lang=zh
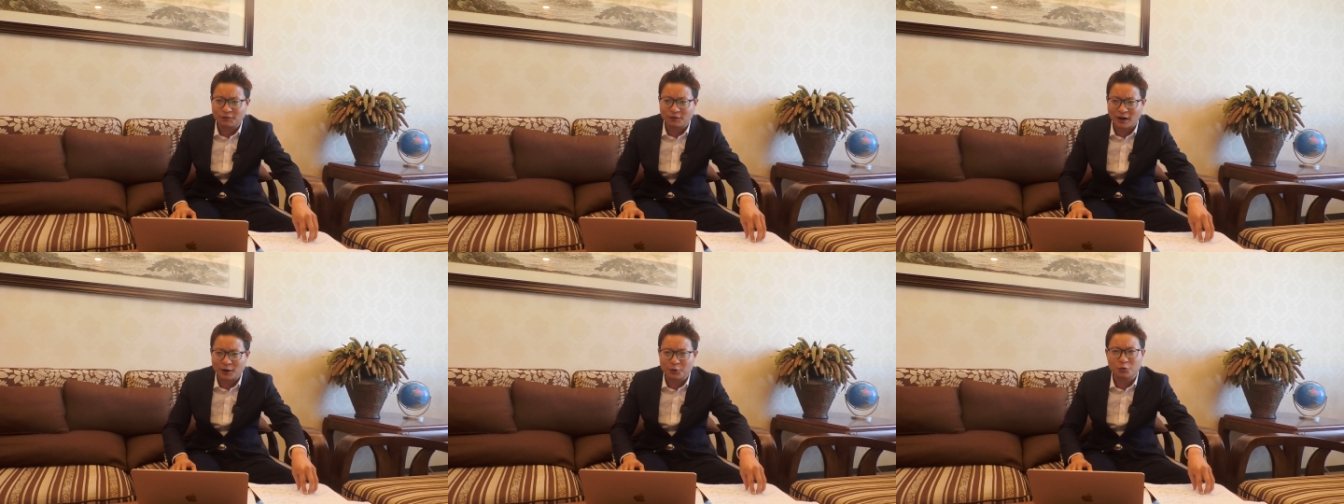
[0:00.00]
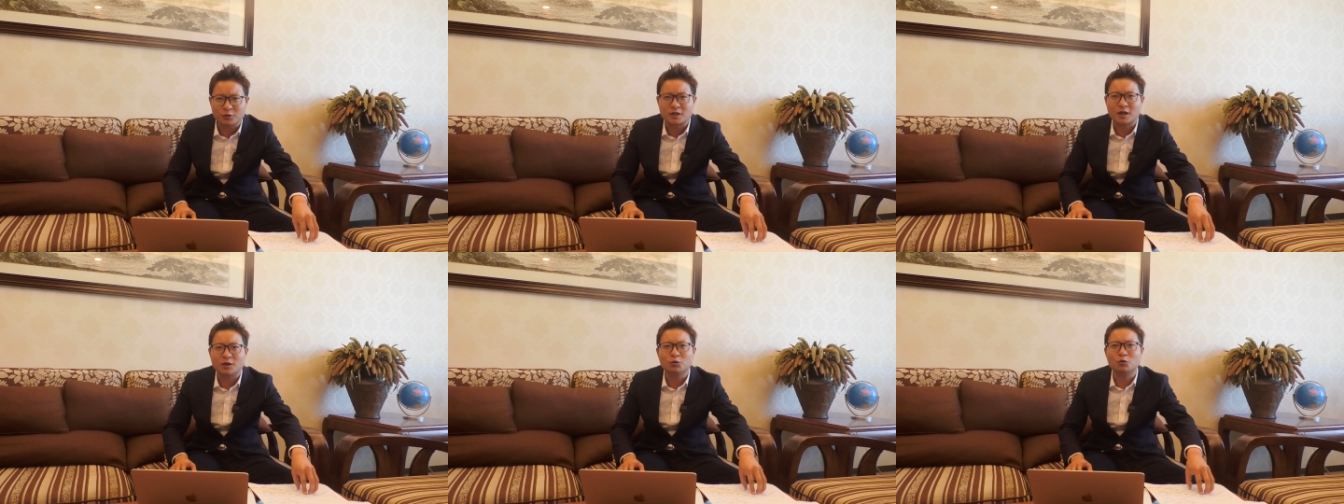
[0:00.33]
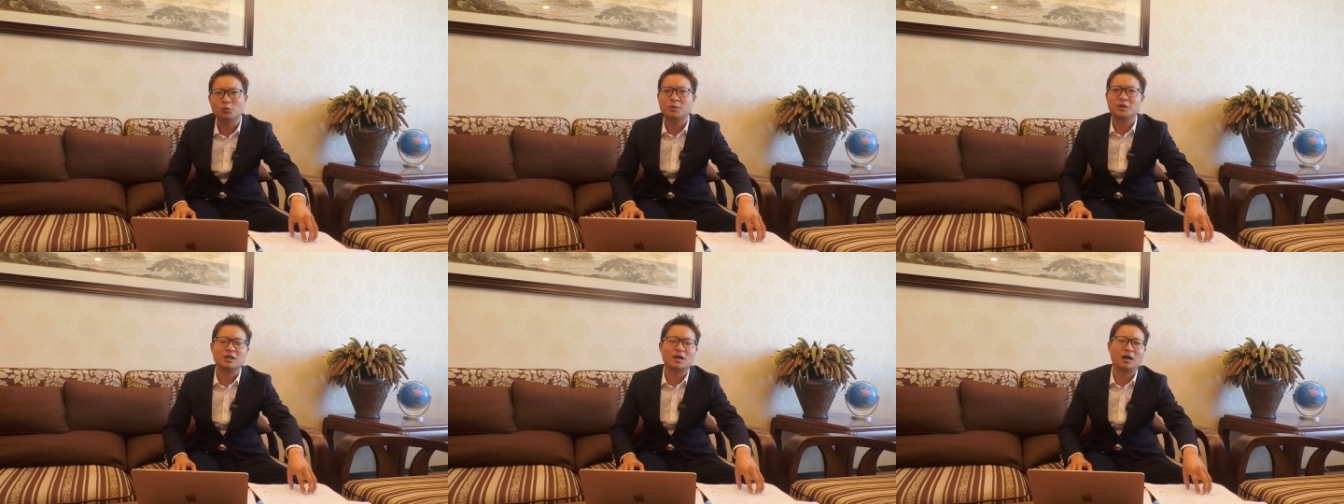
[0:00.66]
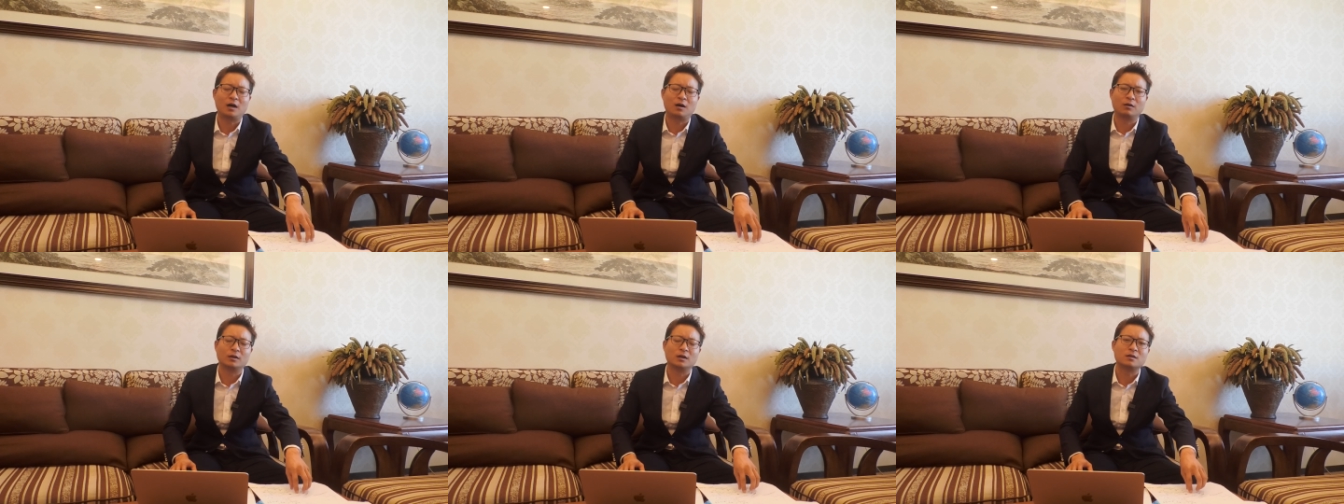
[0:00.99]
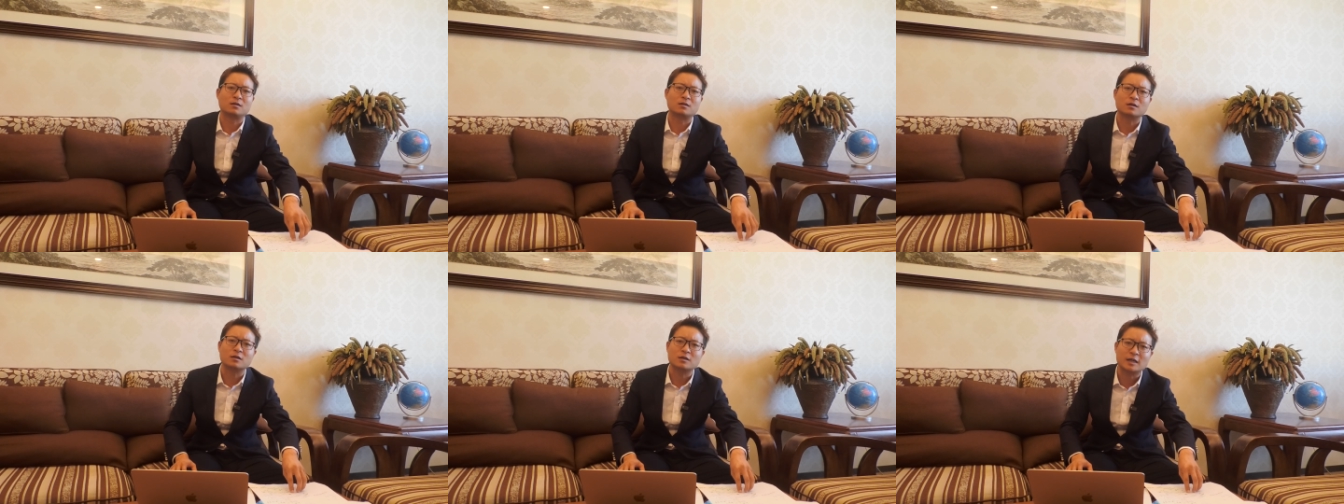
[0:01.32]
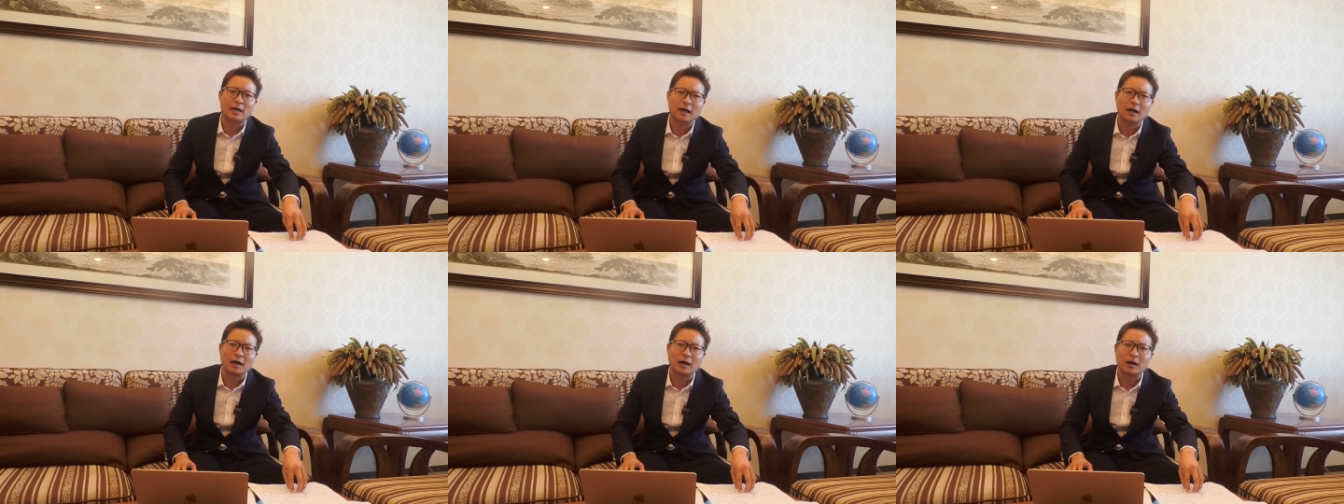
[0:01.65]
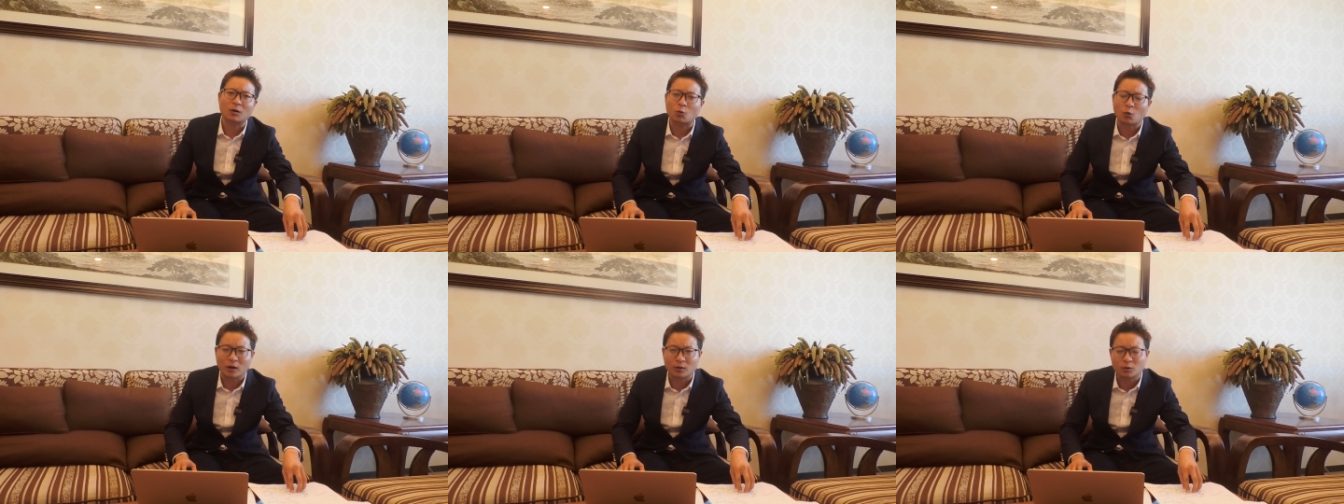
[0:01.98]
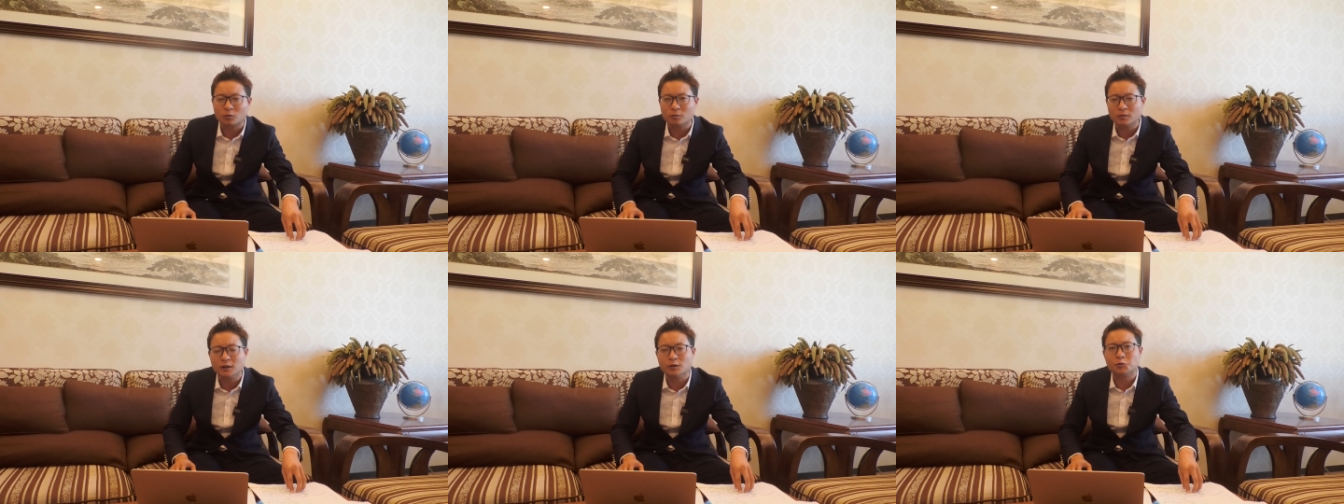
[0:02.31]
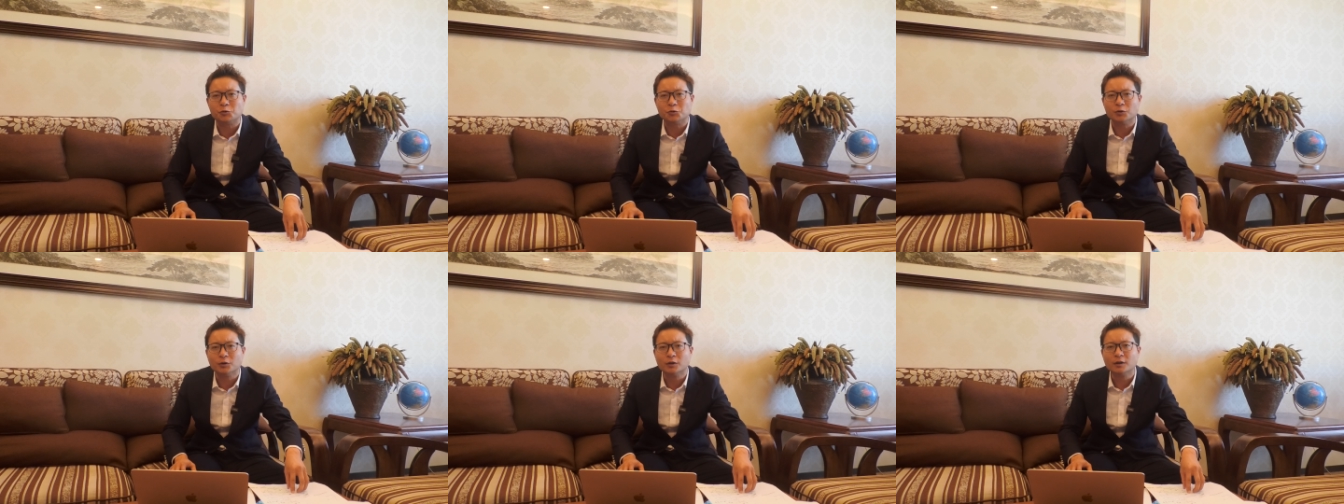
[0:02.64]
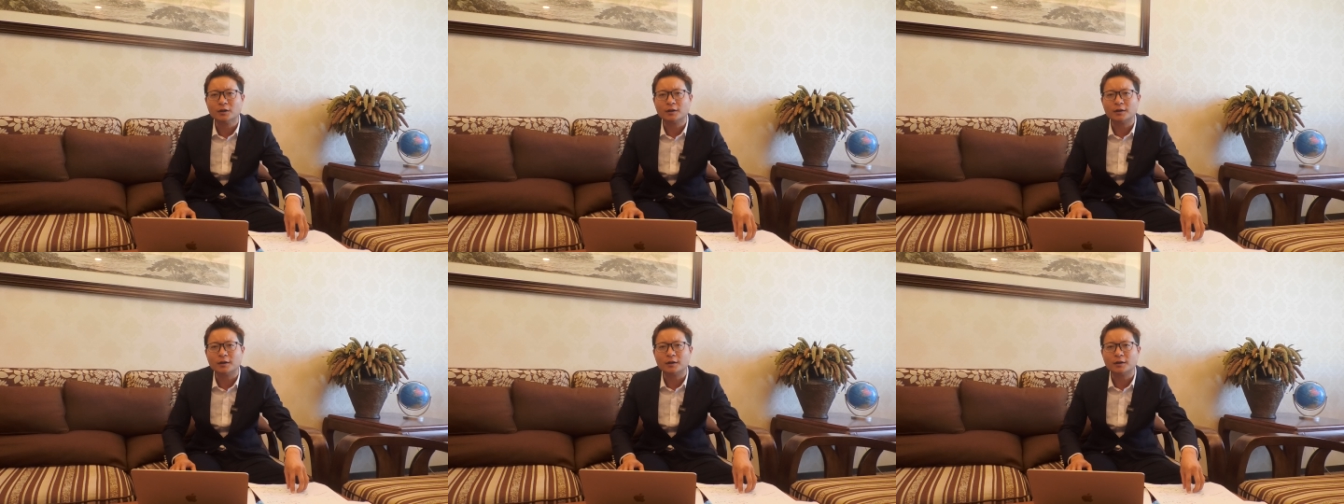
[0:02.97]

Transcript: 发育程度比较好的浙江啊、广东地区，